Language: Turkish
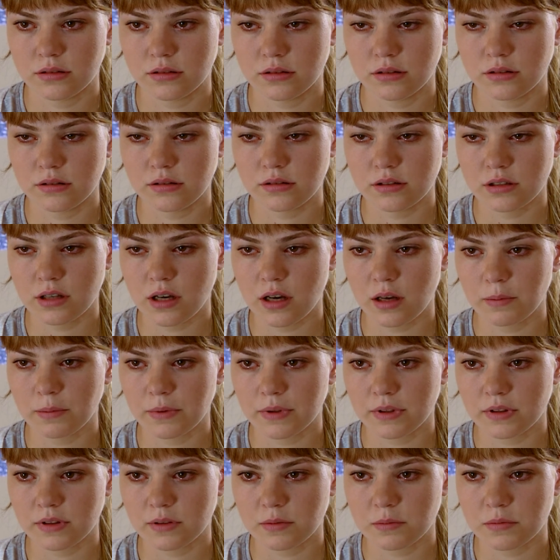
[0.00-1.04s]
Nasıl
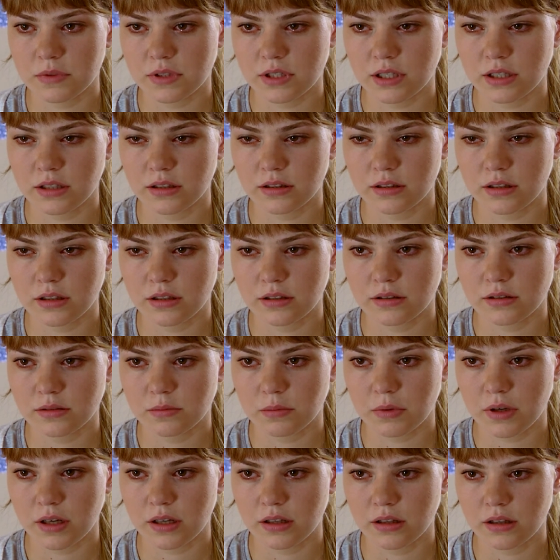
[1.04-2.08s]
kaybettim seni Deniz
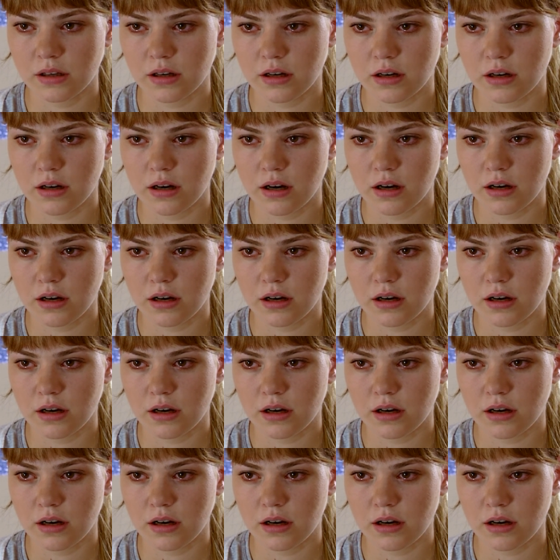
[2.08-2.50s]
ben ya?